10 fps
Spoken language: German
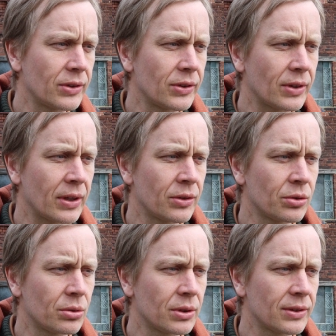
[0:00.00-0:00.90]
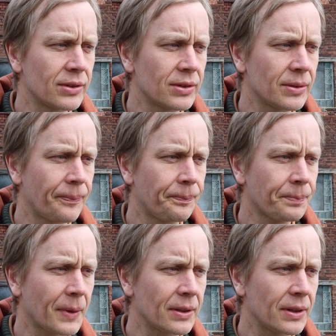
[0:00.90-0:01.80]
ist es dann so, dass,
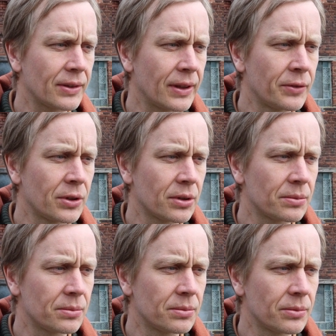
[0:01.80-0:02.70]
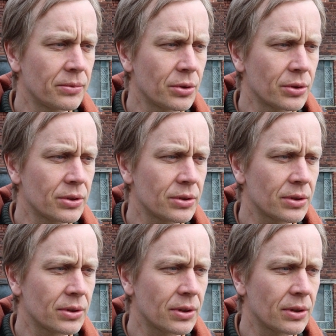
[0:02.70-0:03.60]
dass entweder
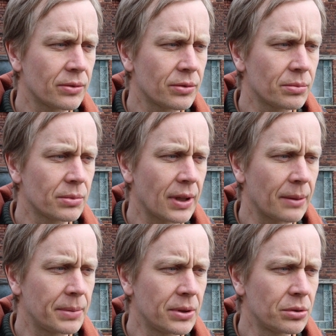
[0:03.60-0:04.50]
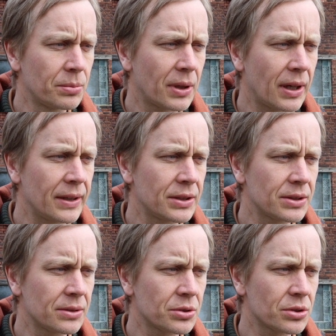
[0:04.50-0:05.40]
wird äh, der
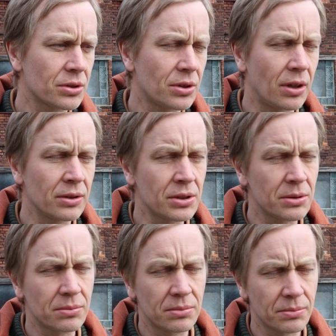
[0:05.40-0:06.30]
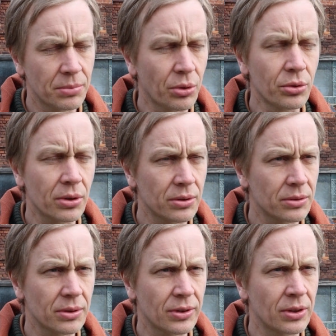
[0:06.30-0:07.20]
Bio-Bereich gar nicht
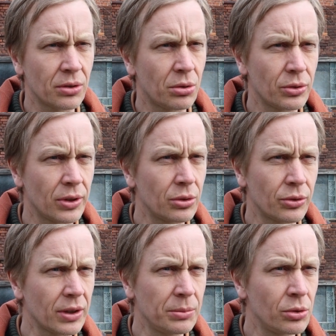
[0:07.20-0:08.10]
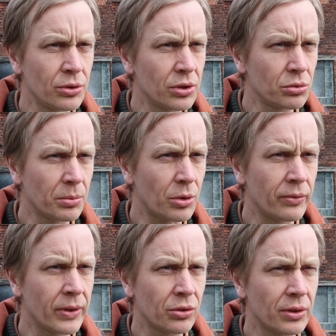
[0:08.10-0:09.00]
berührt. Es sind große Industriemühlen, die nur im
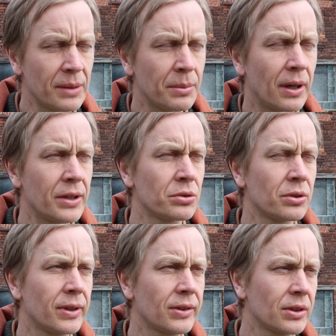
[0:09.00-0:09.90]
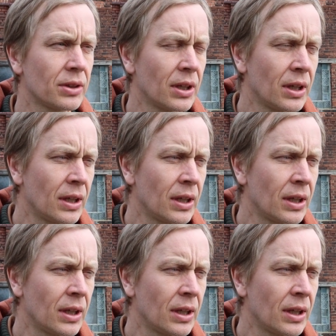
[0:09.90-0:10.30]
konventionellen Bereich unterwegs sind.